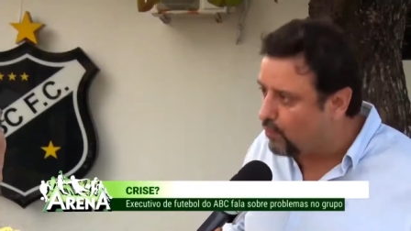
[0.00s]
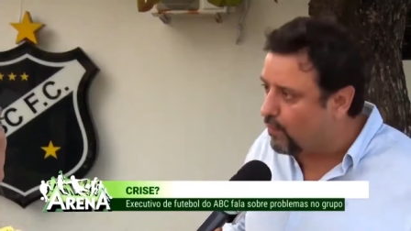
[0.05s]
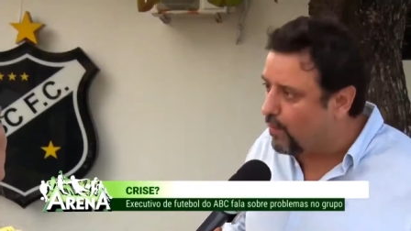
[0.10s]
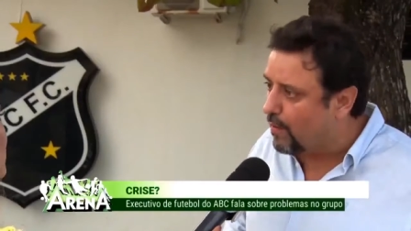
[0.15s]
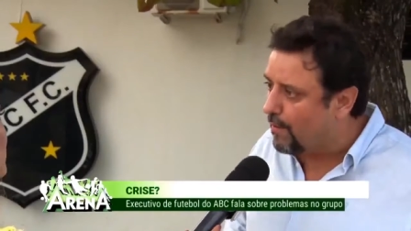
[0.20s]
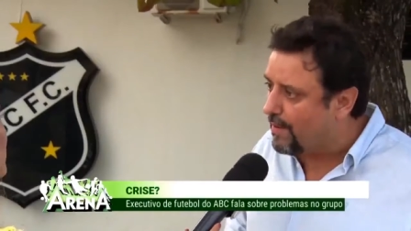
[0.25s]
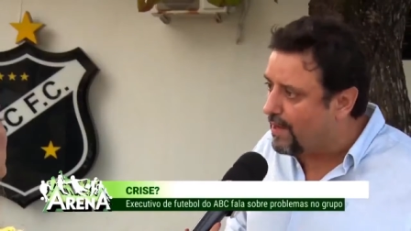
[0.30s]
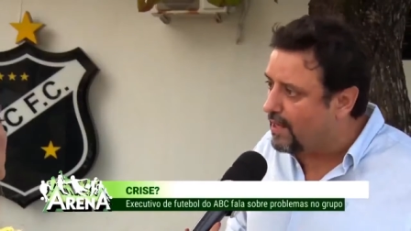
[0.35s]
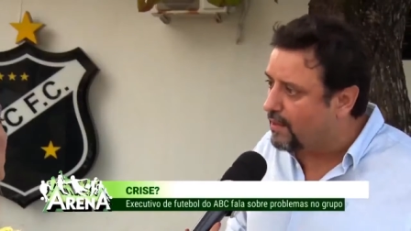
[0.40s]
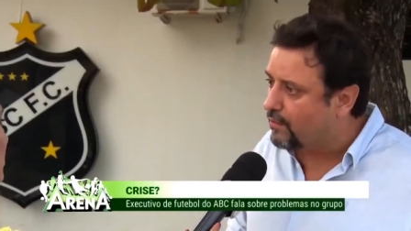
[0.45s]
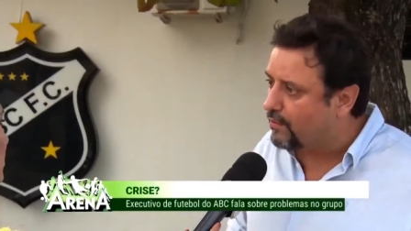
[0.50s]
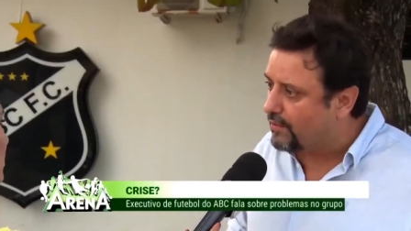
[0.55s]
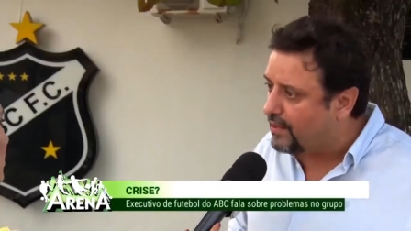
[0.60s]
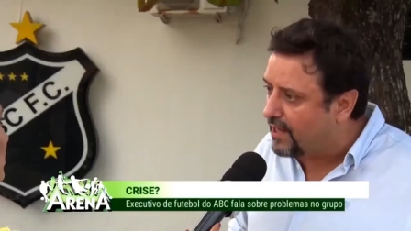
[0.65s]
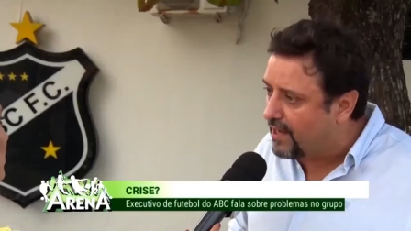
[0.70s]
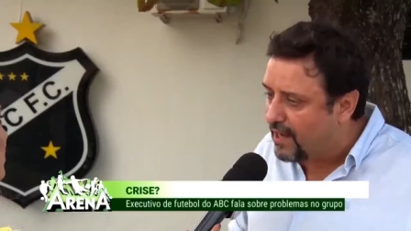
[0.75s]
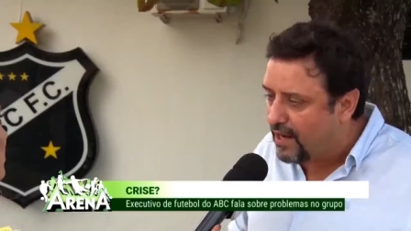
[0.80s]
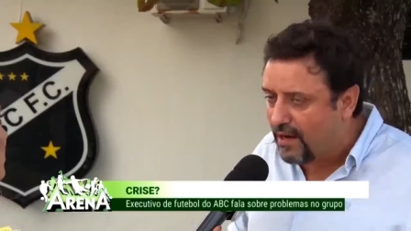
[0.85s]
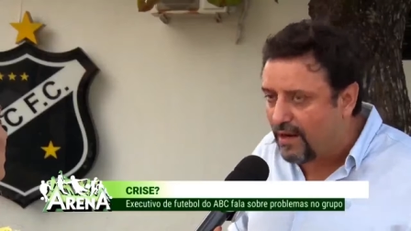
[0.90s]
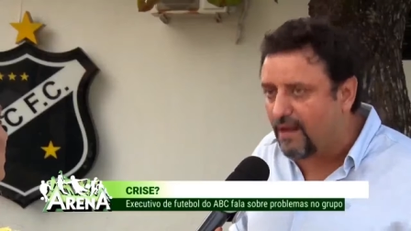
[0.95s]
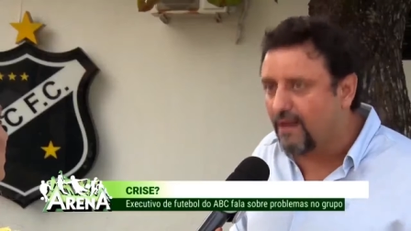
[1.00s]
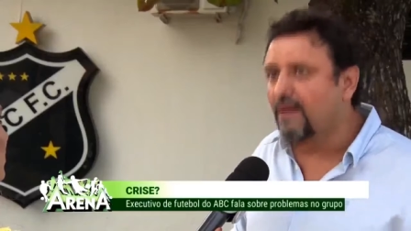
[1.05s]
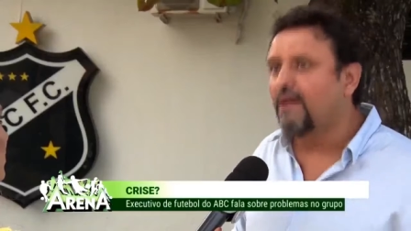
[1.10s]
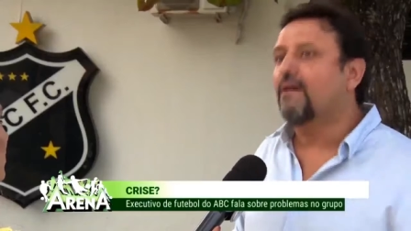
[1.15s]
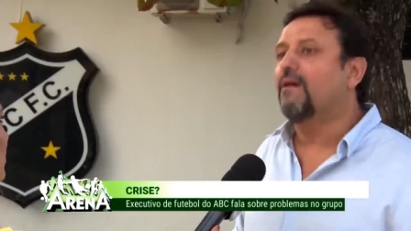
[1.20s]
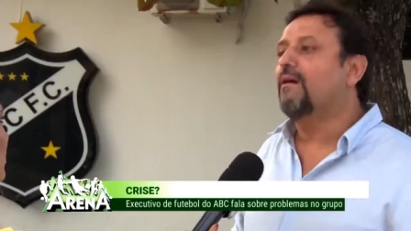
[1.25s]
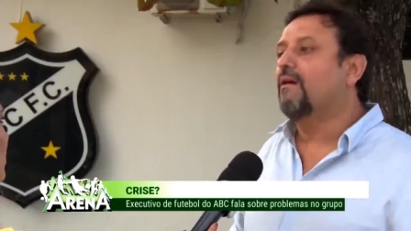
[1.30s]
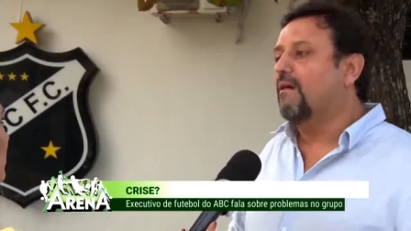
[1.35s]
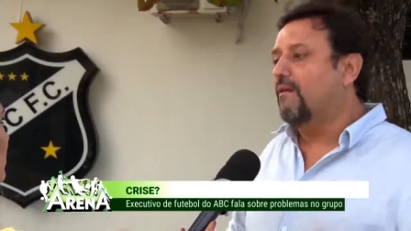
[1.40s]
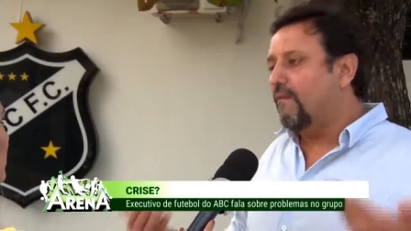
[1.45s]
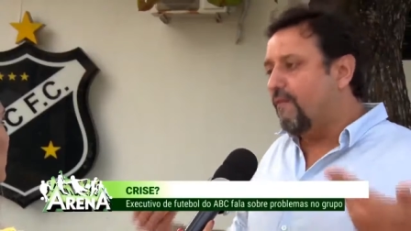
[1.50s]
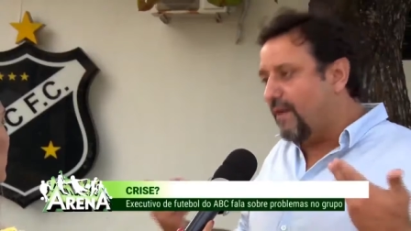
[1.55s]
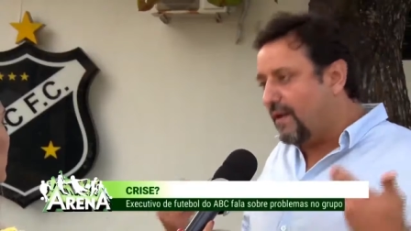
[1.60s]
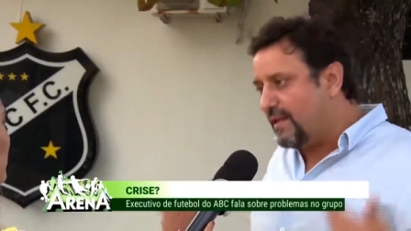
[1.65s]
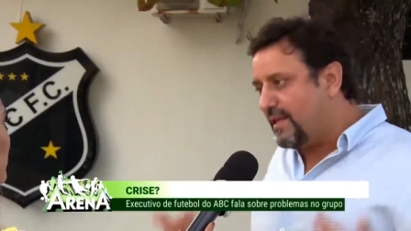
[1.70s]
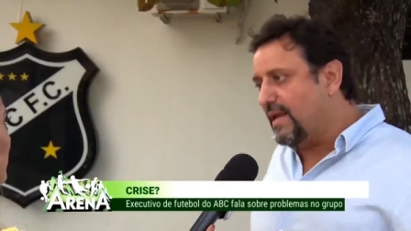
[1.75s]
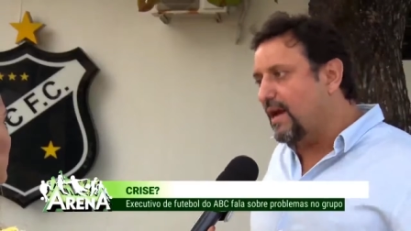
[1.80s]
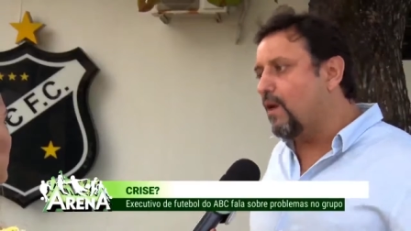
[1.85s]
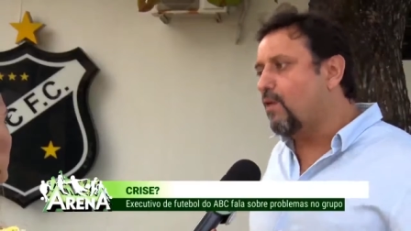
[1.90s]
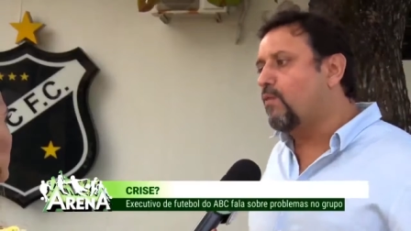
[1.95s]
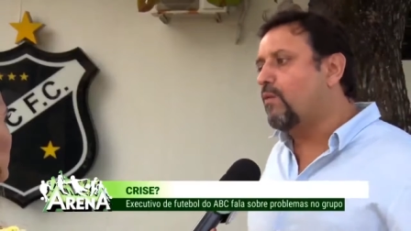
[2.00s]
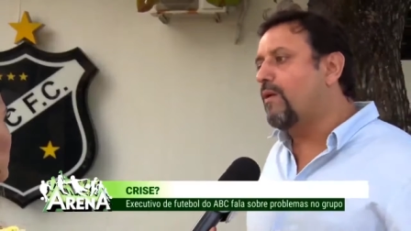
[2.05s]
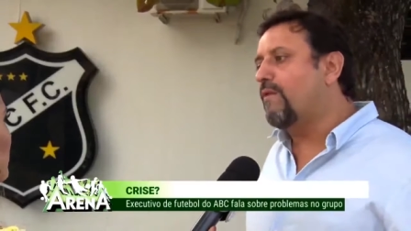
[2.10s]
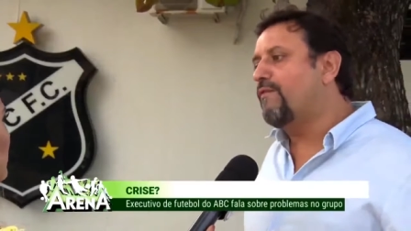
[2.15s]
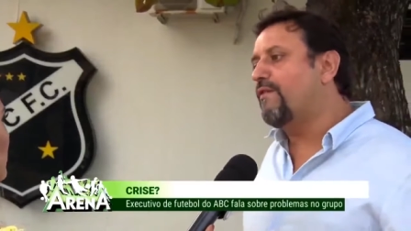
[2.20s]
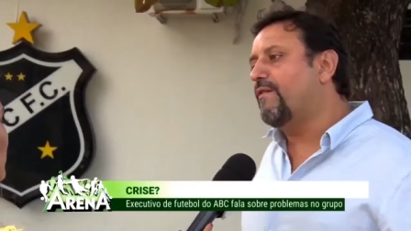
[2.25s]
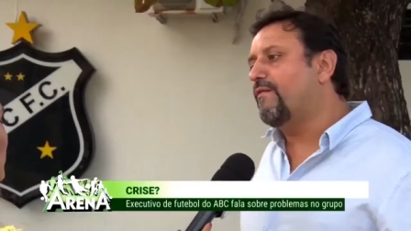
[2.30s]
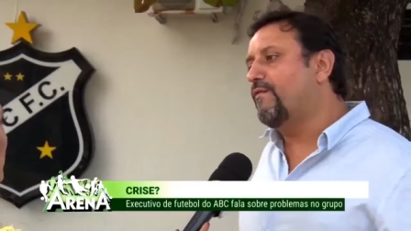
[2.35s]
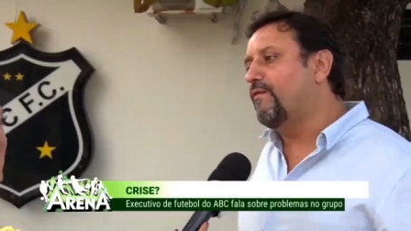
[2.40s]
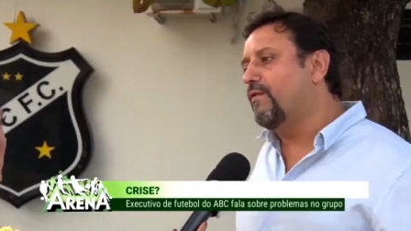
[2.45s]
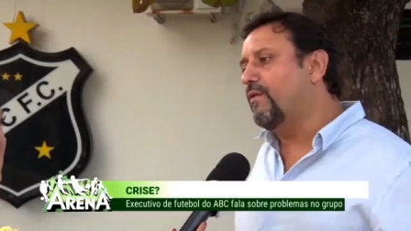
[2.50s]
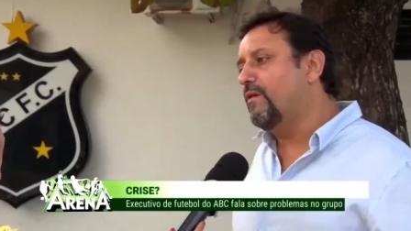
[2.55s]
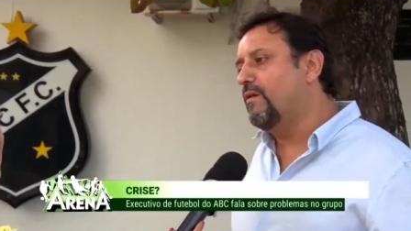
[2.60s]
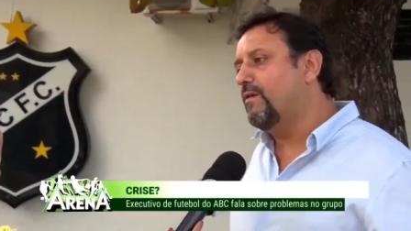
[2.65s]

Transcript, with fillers: o momento dele, vai ter algo a favor.